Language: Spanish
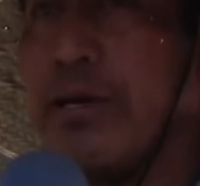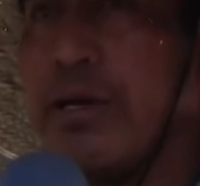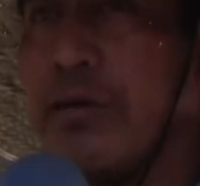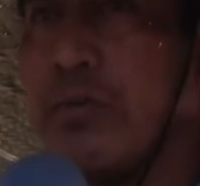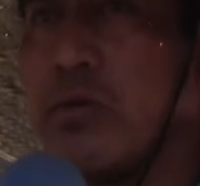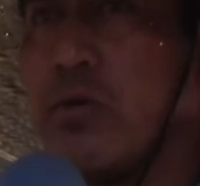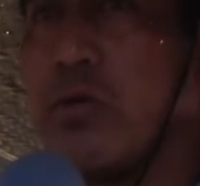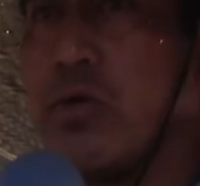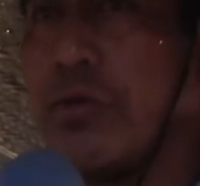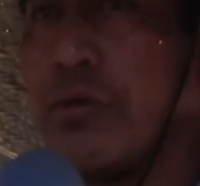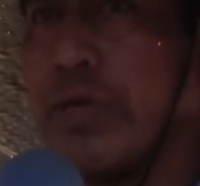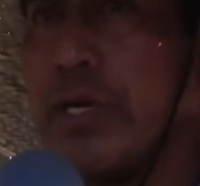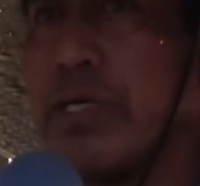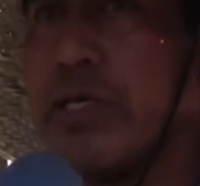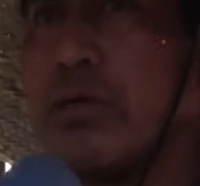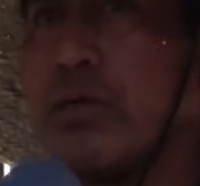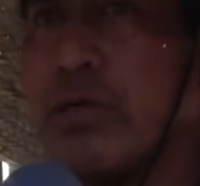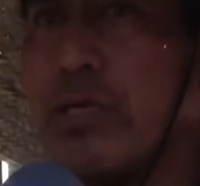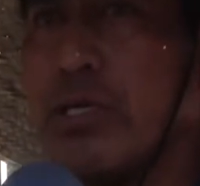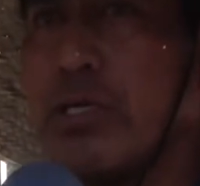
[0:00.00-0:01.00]
mucho
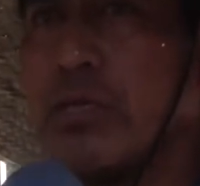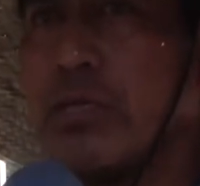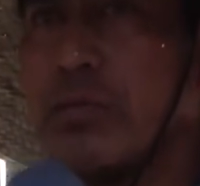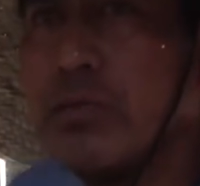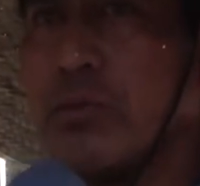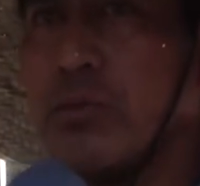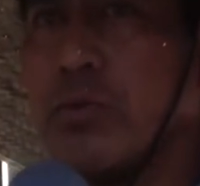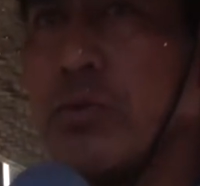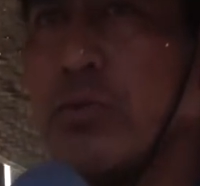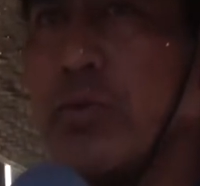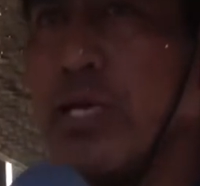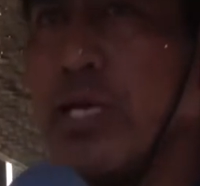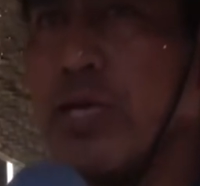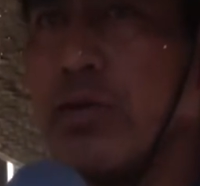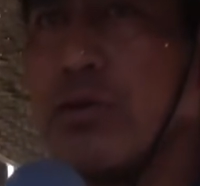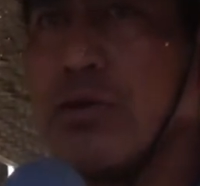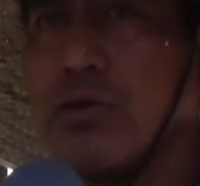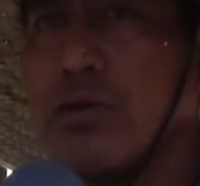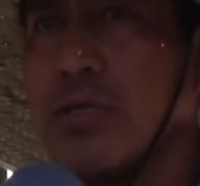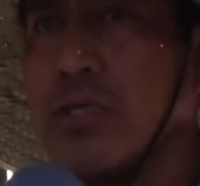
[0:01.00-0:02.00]
afecto, es muy
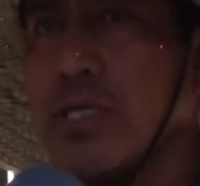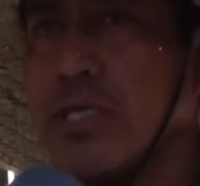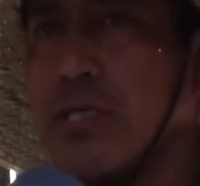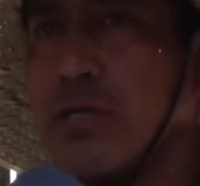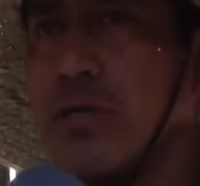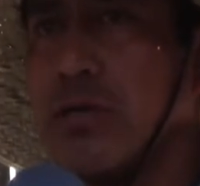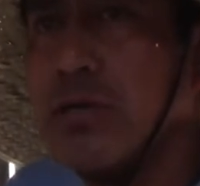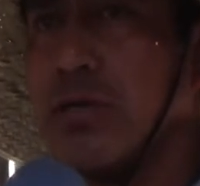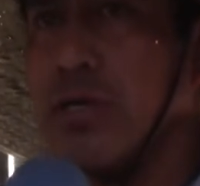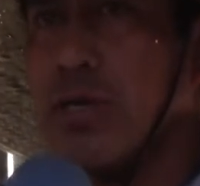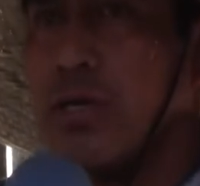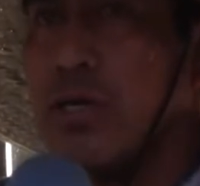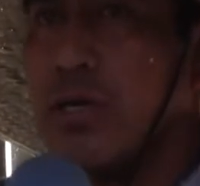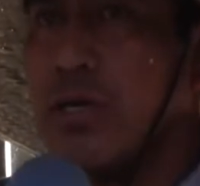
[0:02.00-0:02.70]
milagroso el Señor